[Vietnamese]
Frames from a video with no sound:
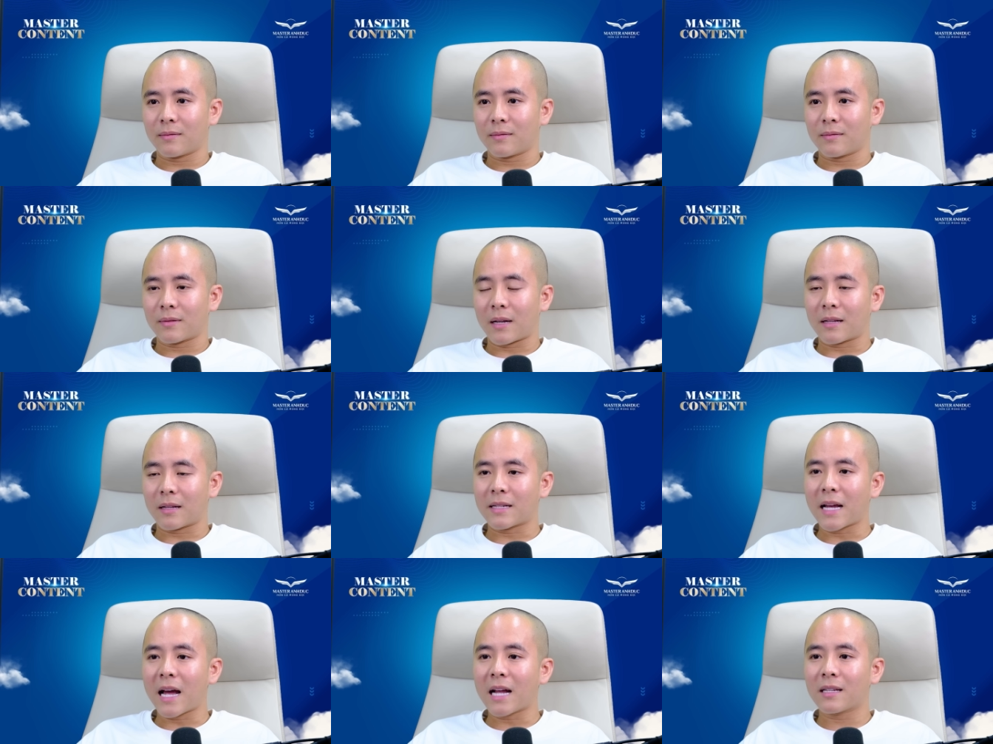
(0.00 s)
là
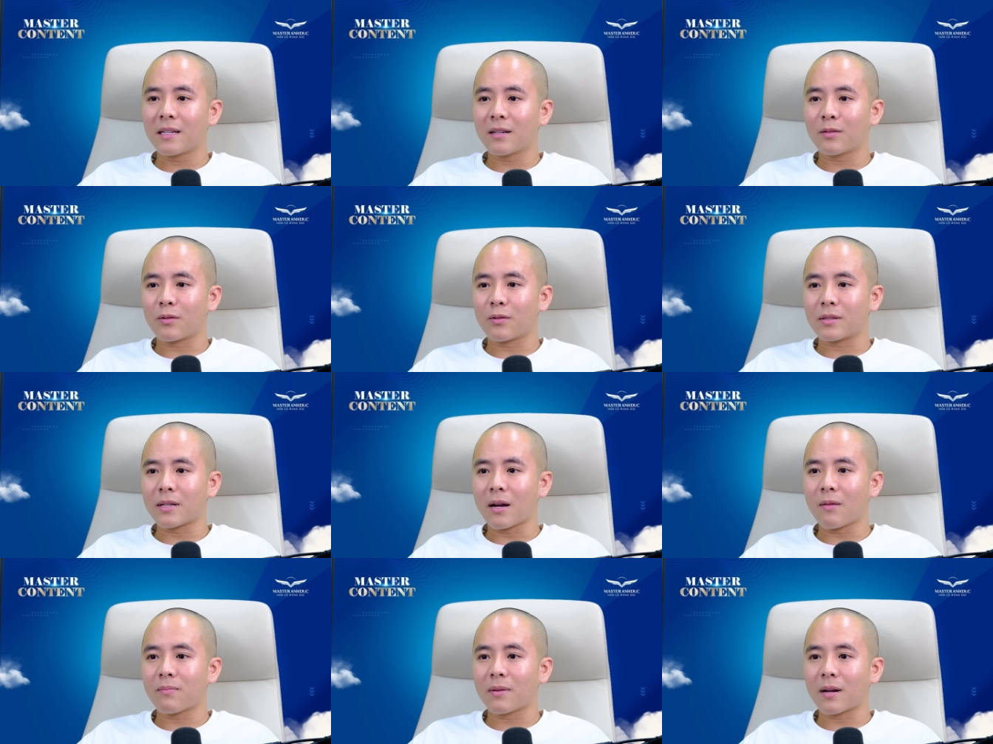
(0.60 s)
chát chứ rồi
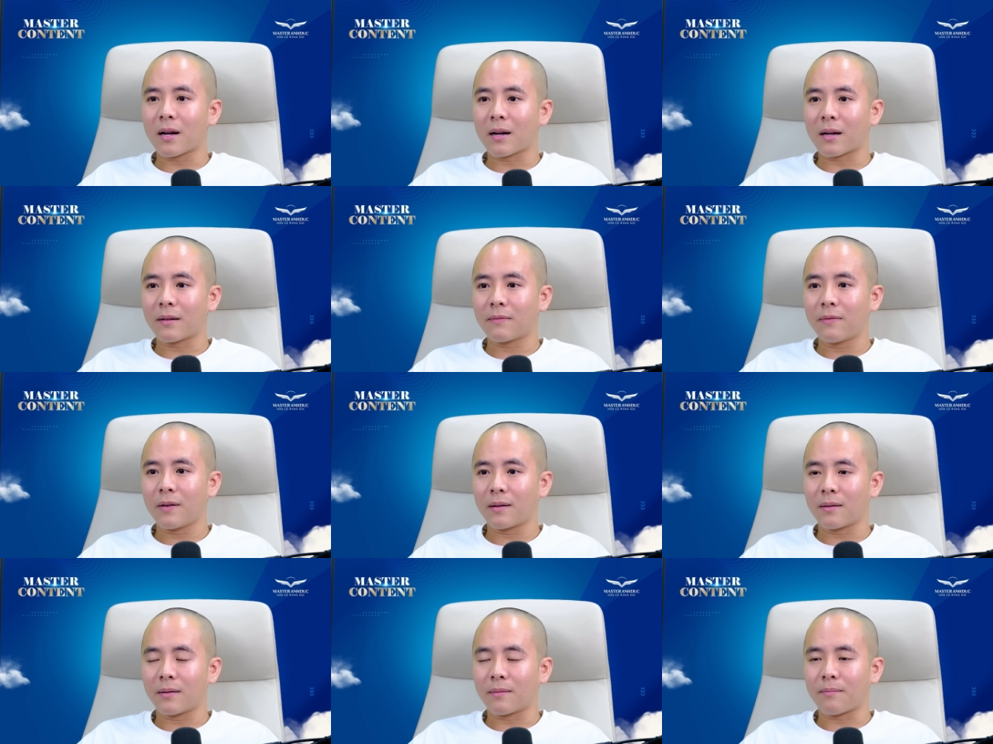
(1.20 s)
xong cả cái
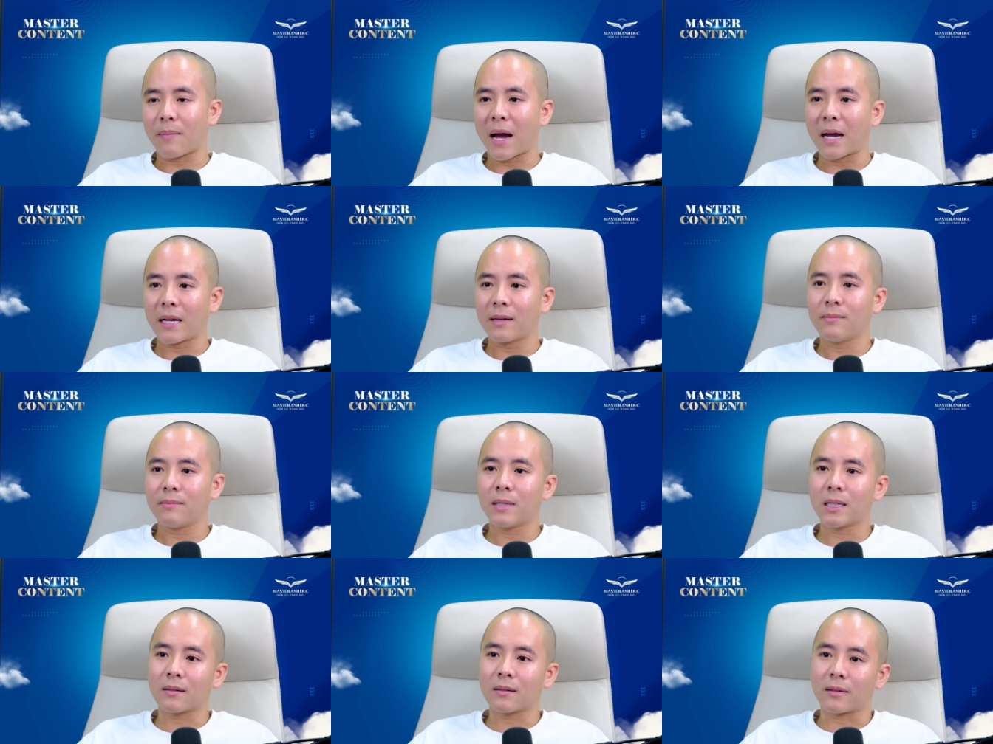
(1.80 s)
phần mái
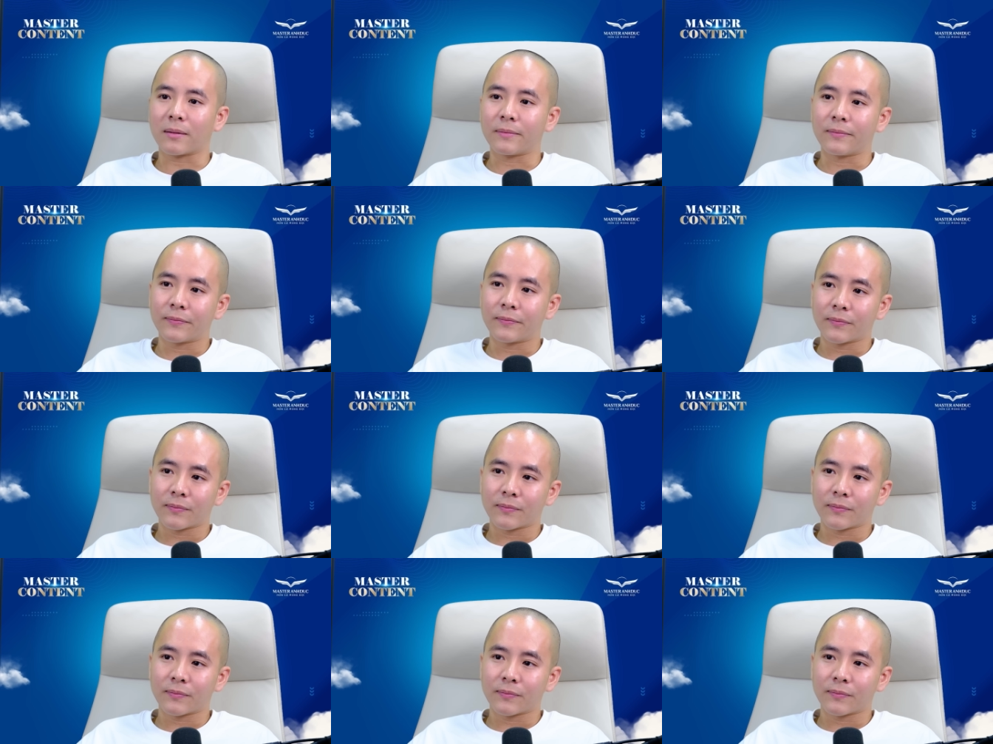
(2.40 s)
nữa rồi